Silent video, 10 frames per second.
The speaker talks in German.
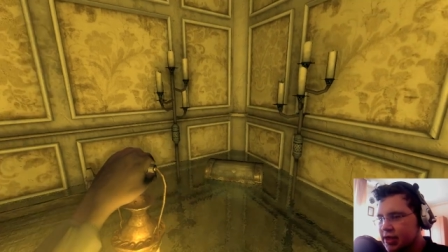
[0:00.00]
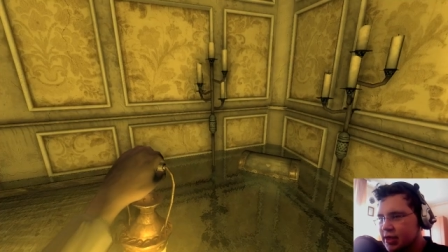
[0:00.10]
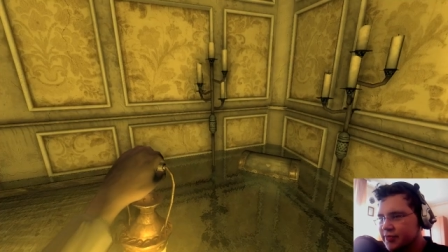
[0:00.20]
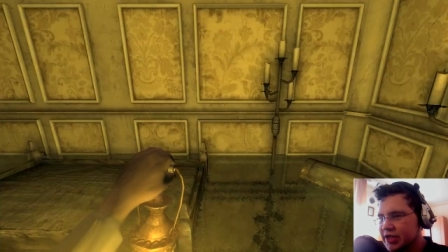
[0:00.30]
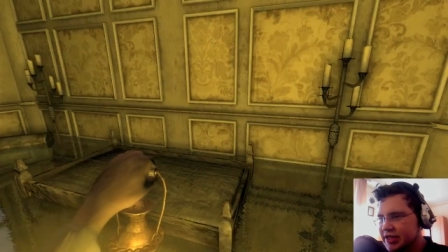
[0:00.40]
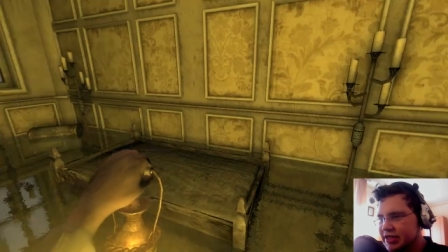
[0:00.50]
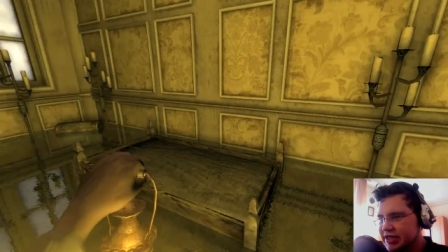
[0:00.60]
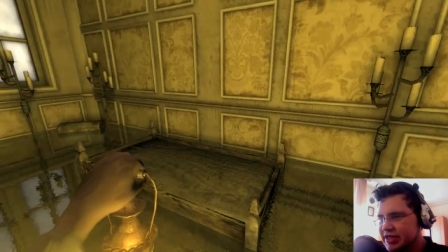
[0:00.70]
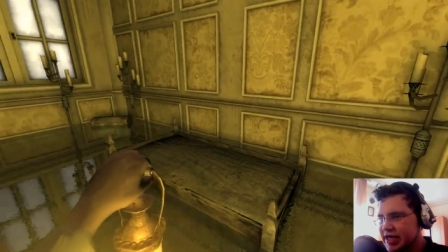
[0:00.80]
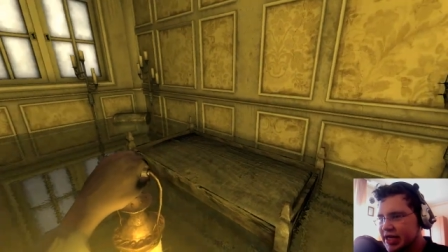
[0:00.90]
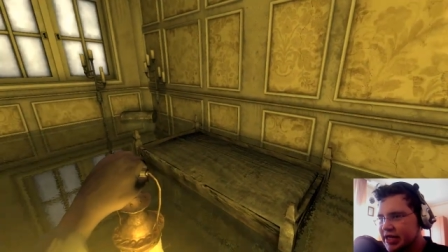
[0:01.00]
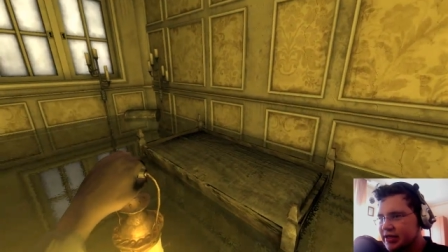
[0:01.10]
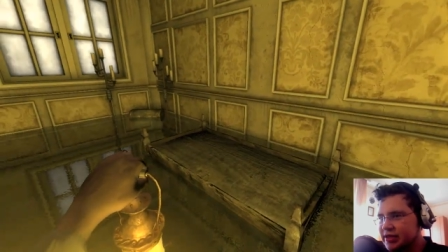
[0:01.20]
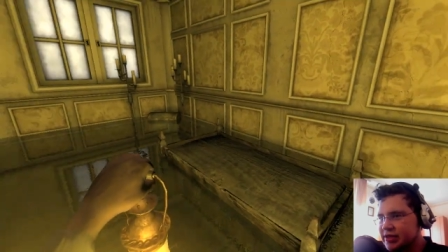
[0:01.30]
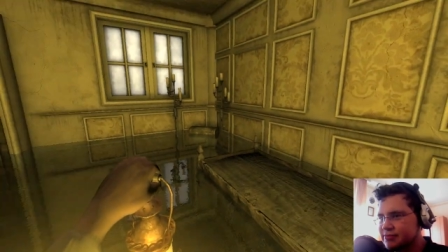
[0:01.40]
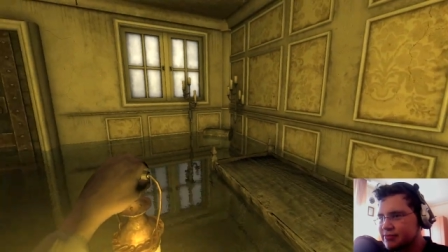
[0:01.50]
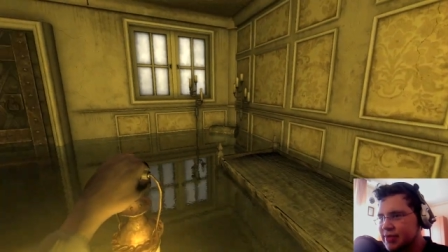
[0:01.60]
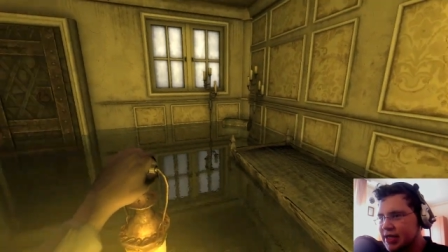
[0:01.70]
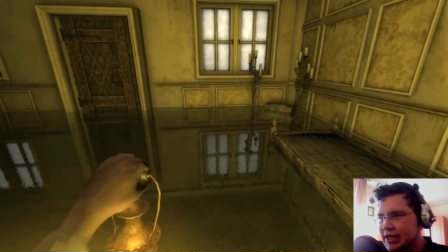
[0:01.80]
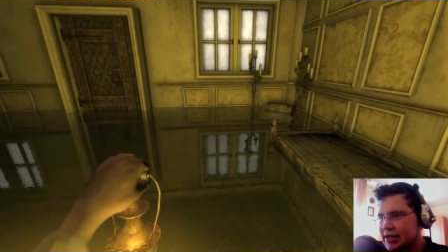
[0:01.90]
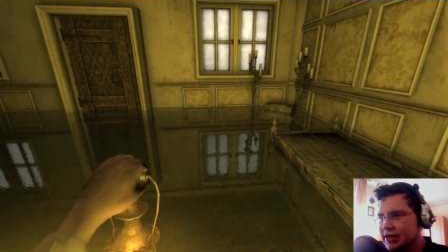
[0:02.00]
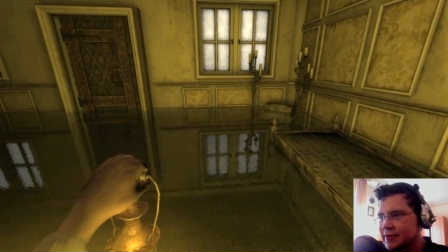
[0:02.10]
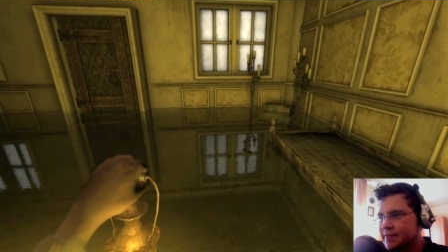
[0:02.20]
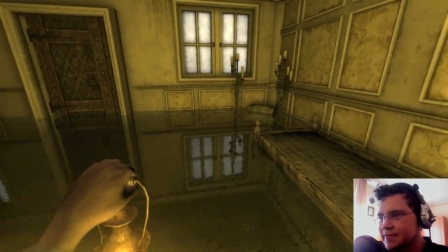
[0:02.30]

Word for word: Ich Hab wieder nichts gesehen. Ah, Mann.